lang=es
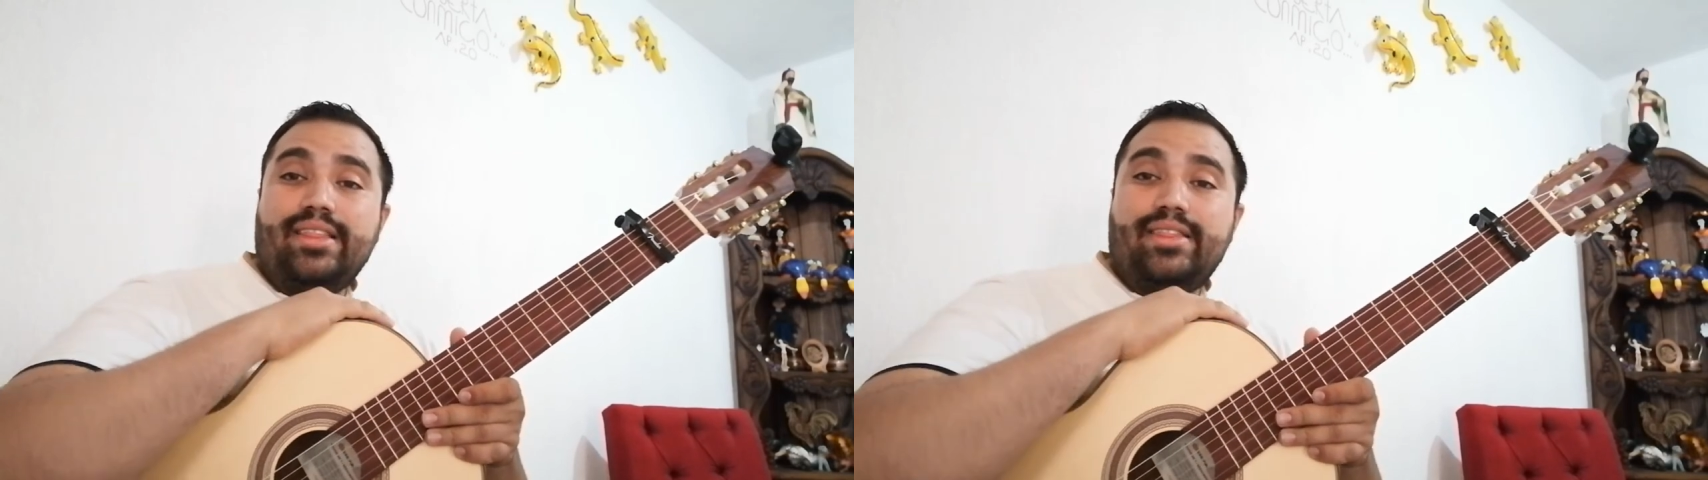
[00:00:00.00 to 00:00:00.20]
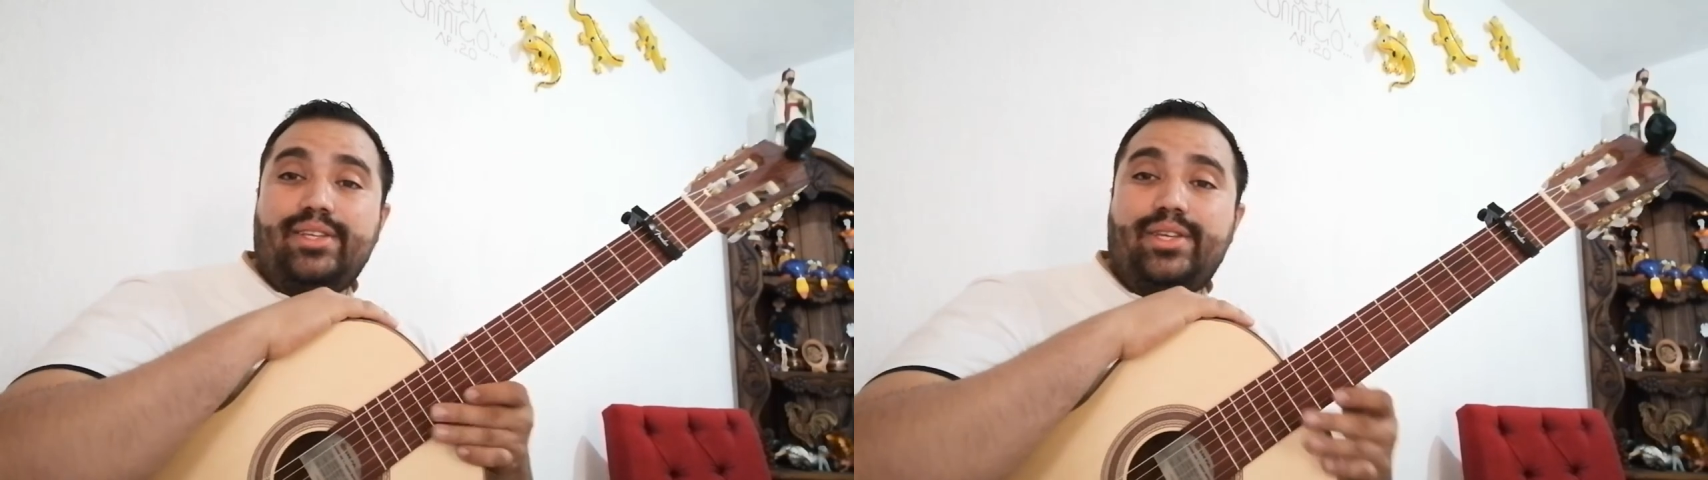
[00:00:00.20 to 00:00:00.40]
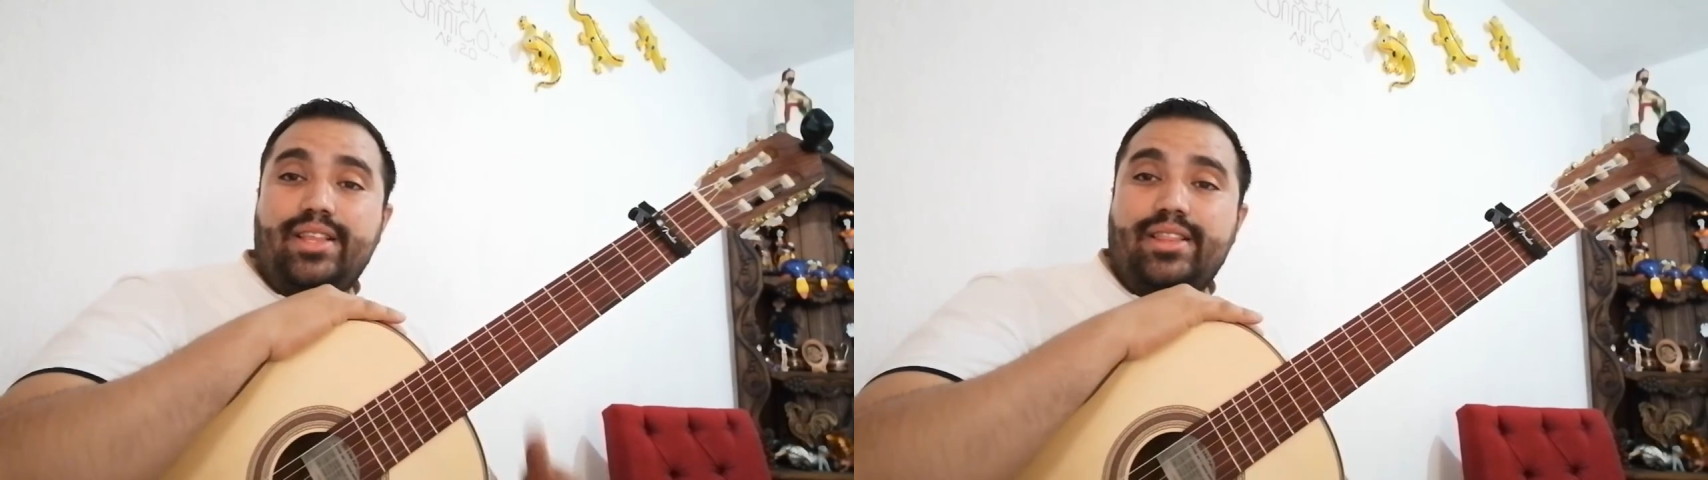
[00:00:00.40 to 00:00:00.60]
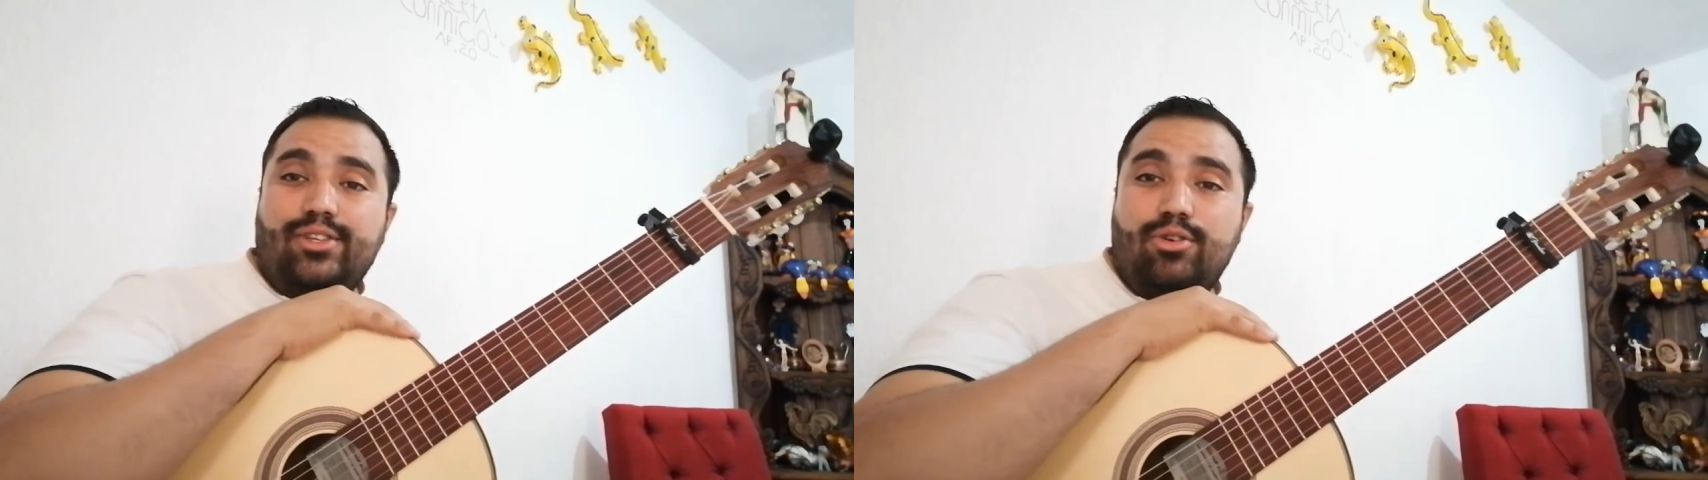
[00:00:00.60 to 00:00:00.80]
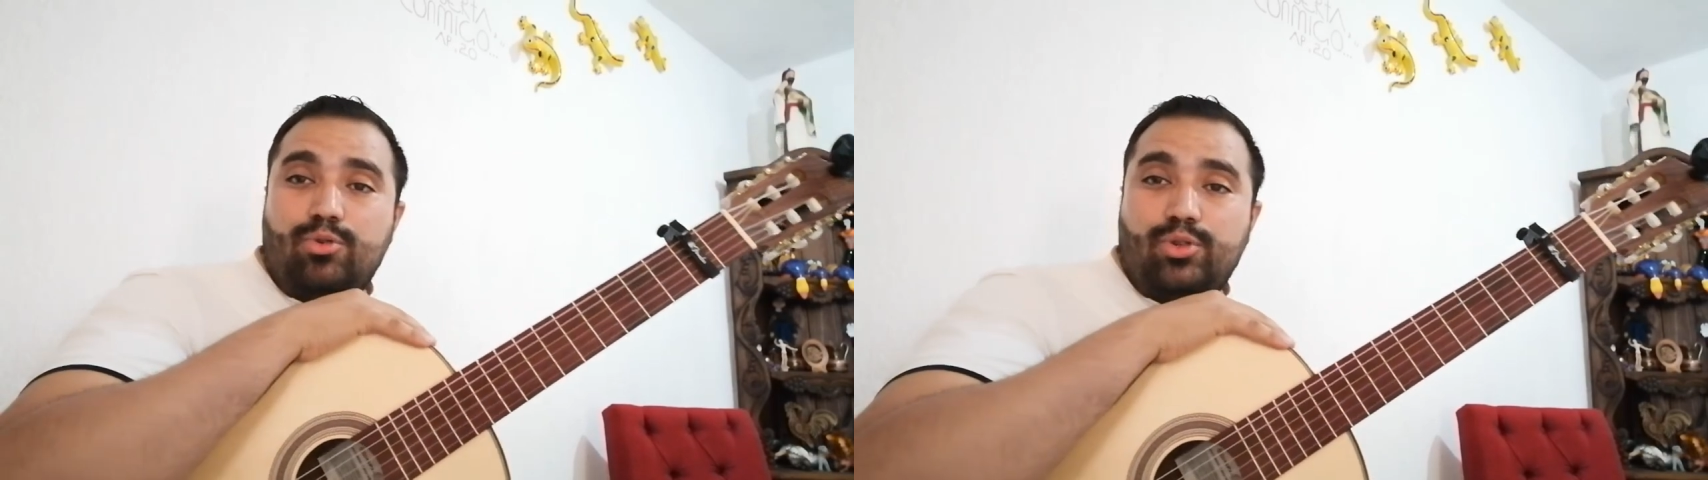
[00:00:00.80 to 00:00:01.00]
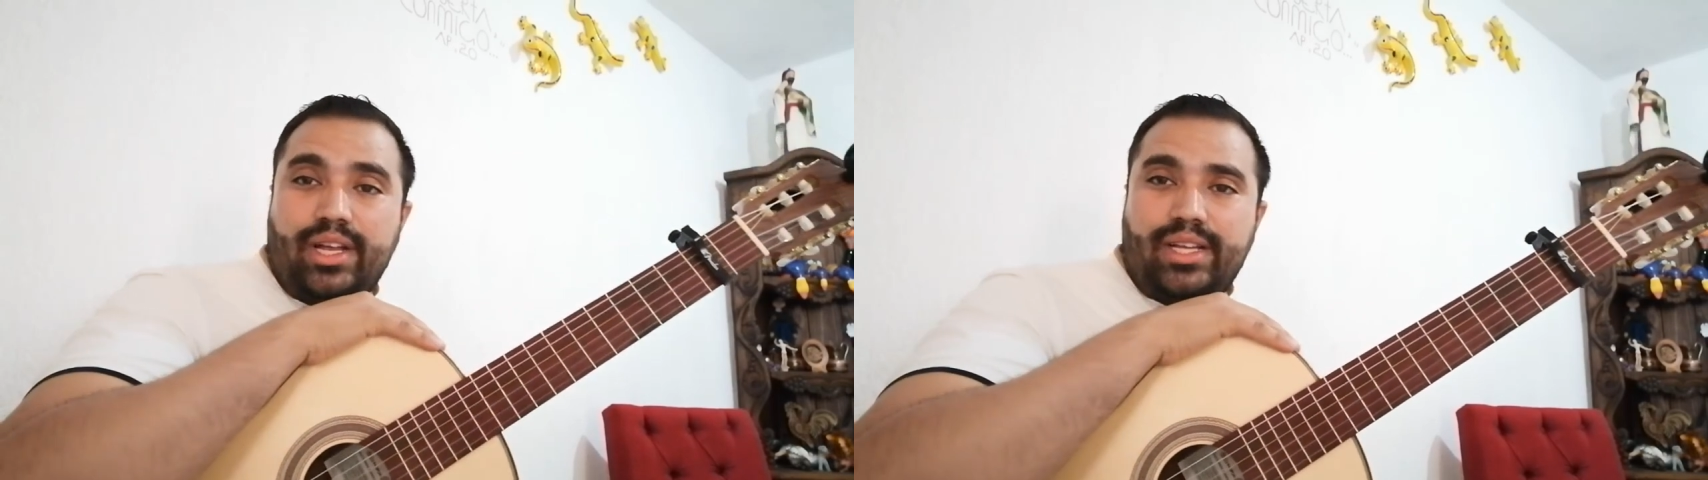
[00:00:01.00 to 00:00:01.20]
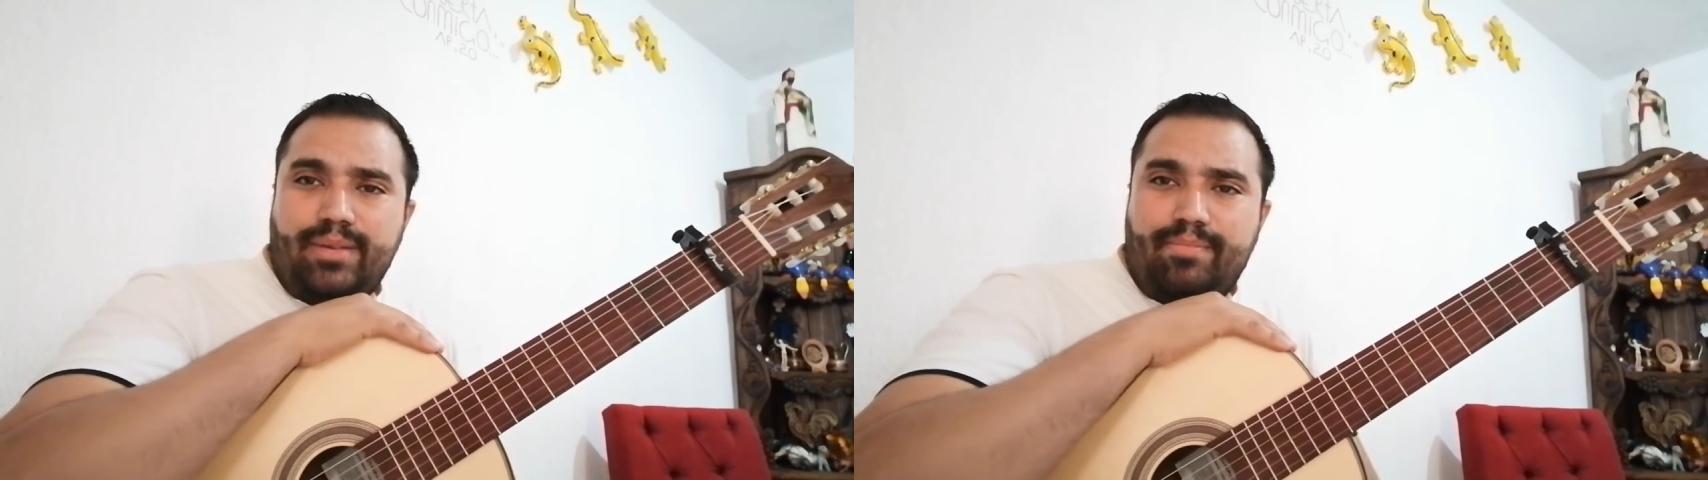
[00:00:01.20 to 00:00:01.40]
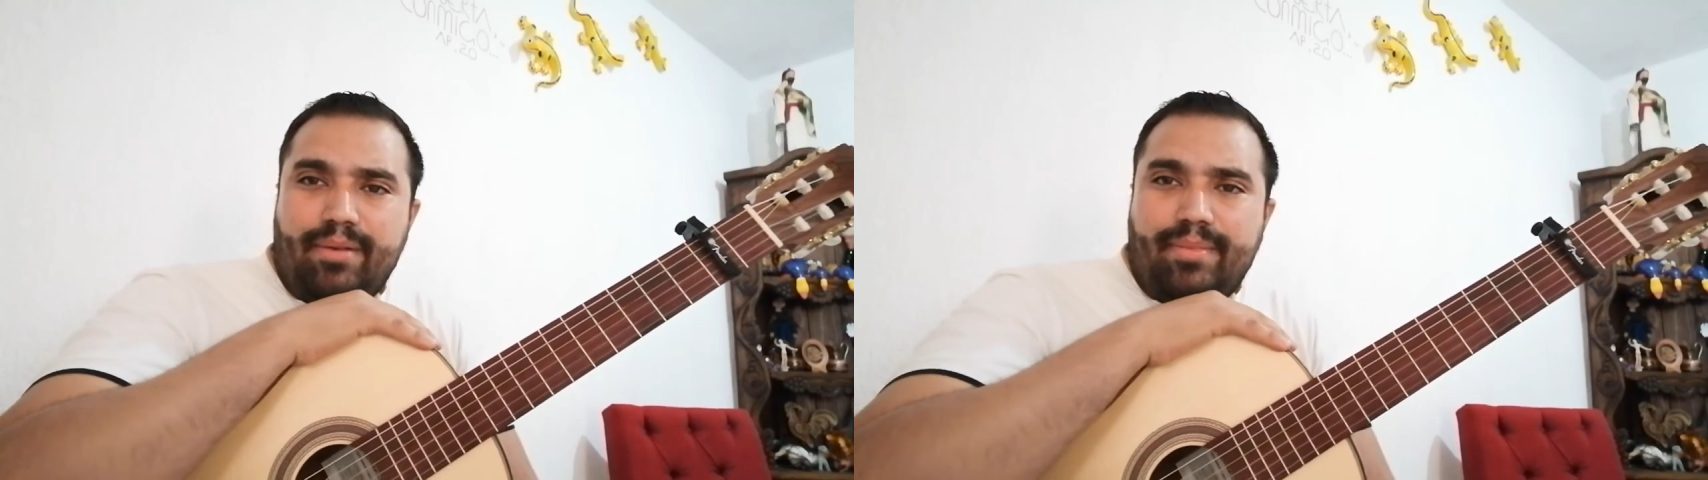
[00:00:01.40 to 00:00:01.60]
Descienda sobre ustedes y
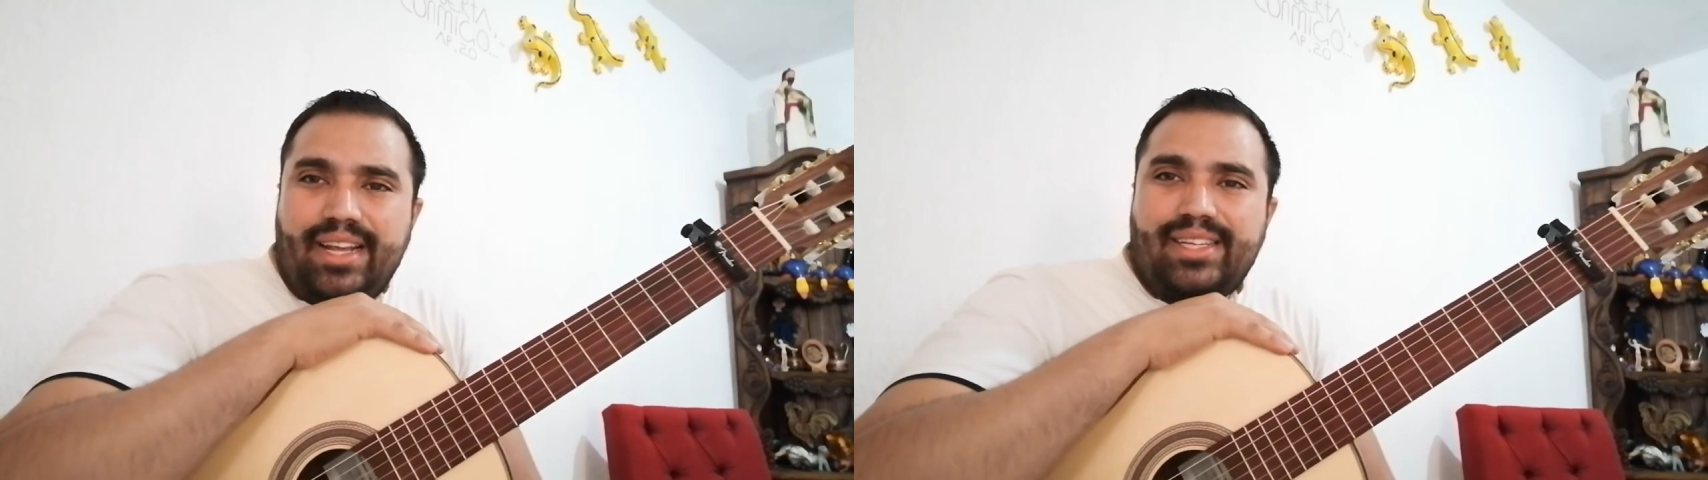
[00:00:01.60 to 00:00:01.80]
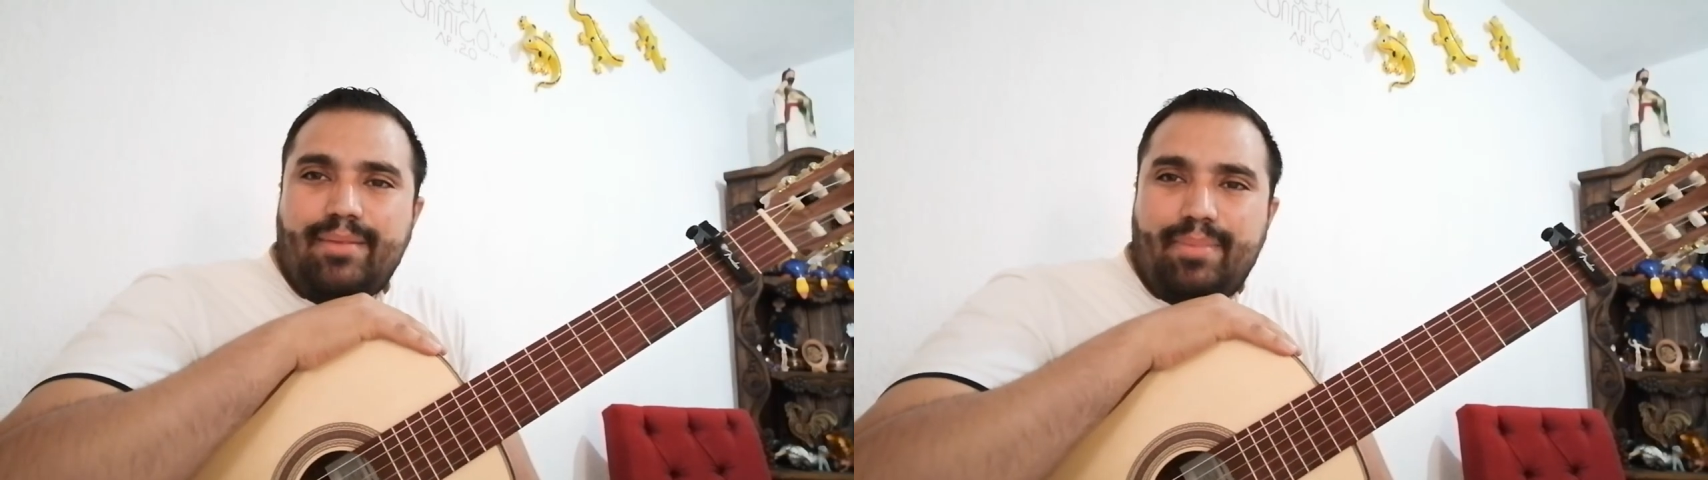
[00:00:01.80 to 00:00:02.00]
permanezca